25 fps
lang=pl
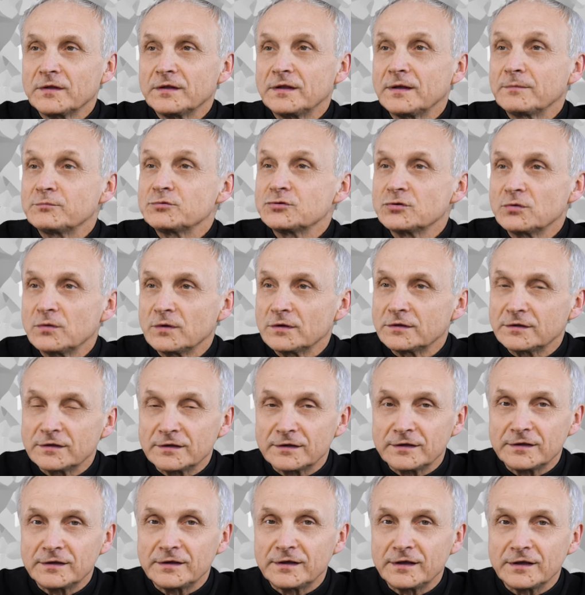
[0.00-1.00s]
Na przykład
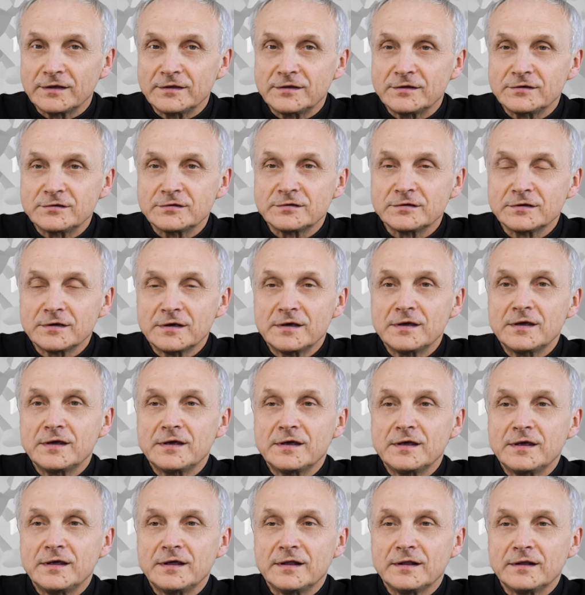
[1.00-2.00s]
kiedyś
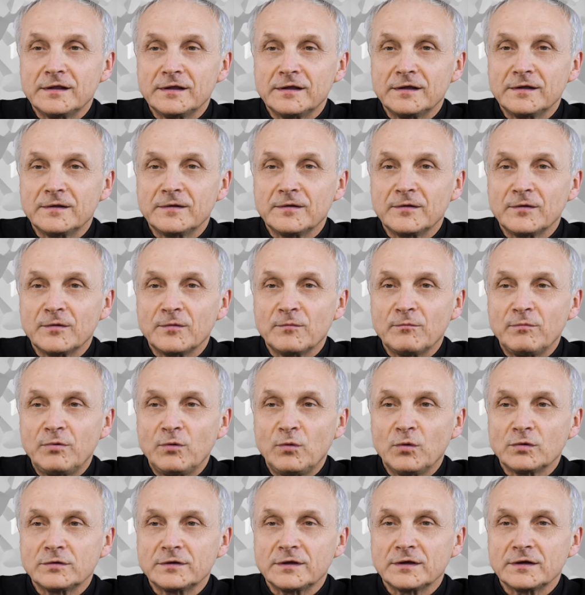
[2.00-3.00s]
e,
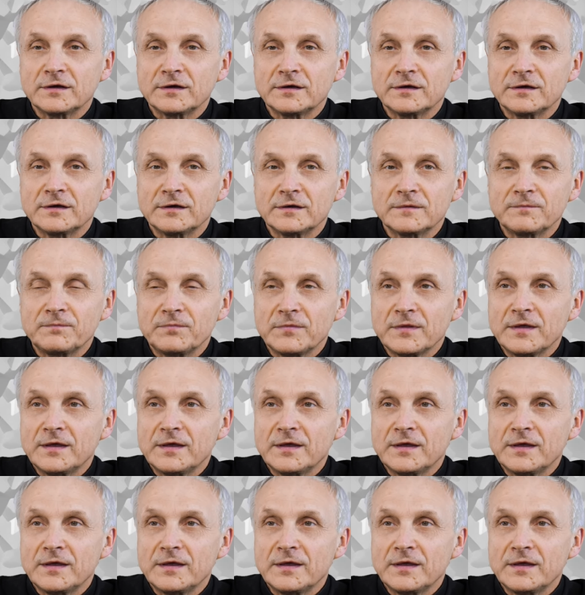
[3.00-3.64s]
było takie